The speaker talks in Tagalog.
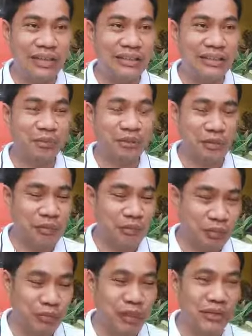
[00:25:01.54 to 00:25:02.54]
sa po yung
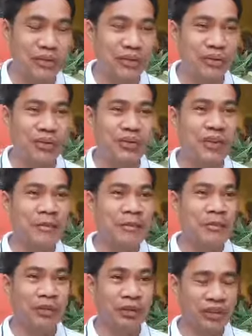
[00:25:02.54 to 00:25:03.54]
propeta no yun,
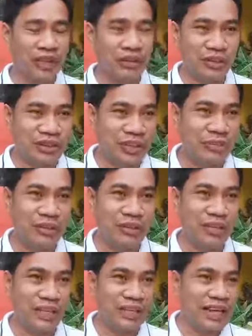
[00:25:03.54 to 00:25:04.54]
noon time noon time na yon
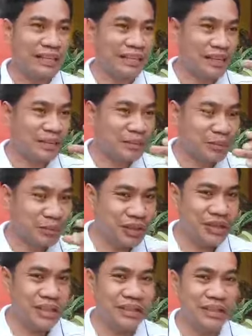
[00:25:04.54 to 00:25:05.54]
Inaasahan din po ni
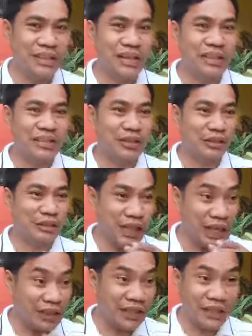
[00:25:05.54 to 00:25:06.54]
Jesse dahil sa yung
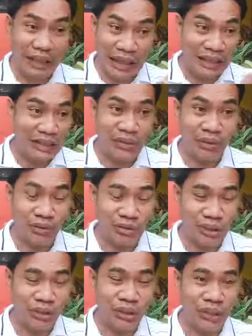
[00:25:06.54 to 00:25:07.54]
tatay. Kilala niyo kung
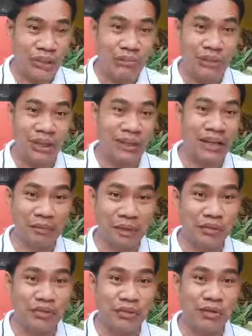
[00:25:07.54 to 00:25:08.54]
sino talaga yung matatapang
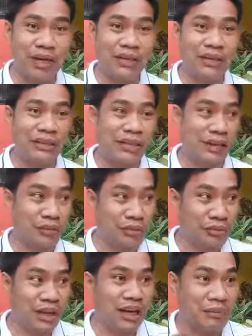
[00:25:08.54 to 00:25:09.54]
doon sa mga anak niya. Ito
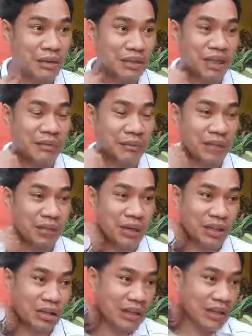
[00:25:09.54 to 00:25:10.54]
yung mga matatapang kong
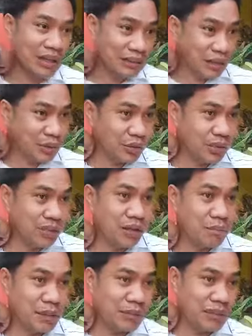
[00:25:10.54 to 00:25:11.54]
anak na ito talaga
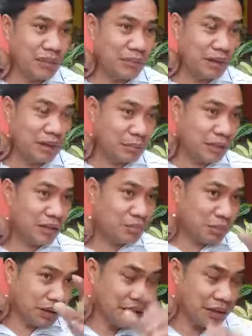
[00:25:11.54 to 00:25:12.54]
yung pandigma na pwedeng
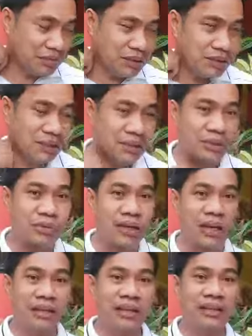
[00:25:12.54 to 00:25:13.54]
panlaban diyan kay
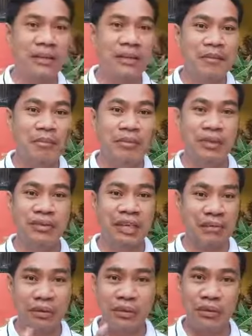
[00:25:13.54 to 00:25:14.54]
Gulayat. Pero
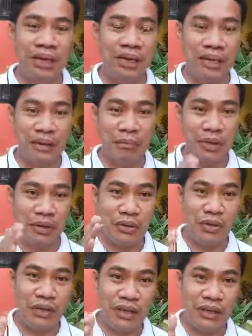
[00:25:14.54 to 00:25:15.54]
sabi ko nga, iba
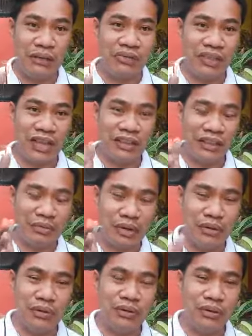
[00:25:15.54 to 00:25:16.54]
yung kilos at iba
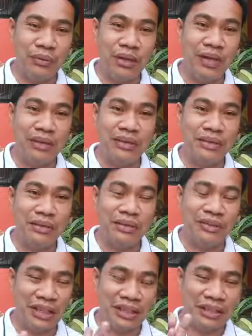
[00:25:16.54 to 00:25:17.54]
yung gawain ng
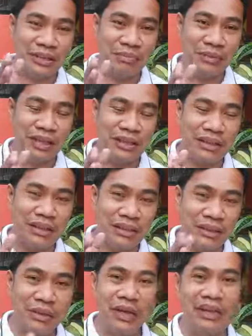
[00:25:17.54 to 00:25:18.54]
Diyos sa isip natin at
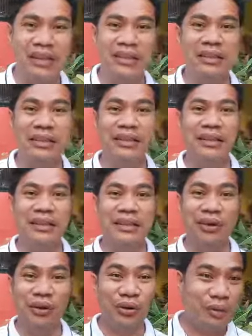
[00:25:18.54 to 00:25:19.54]
gawain natin.
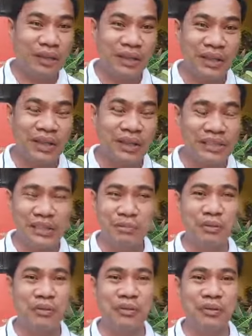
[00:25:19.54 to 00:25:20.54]
Awkward eh.
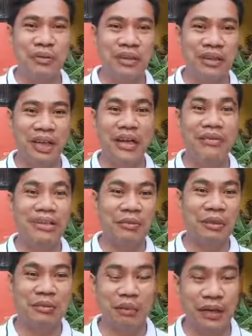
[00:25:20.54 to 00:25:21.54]
Isipin mo yun. Eh, Ayun
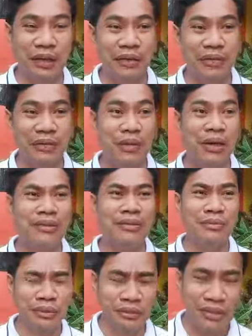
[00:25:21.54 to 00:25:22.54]
sabi ng Panginoon, tawagin
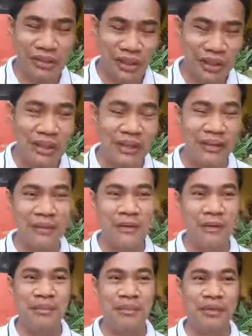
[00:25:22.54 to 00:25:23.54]
mo yung isang anak.
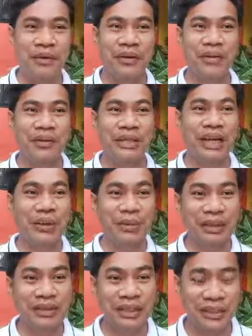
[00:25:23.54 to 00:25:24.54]
O, tinawag
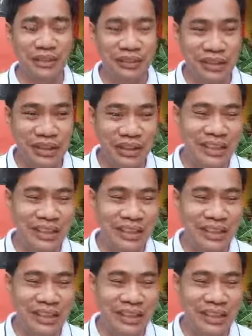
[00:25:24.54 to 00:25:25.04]
si, ano, si,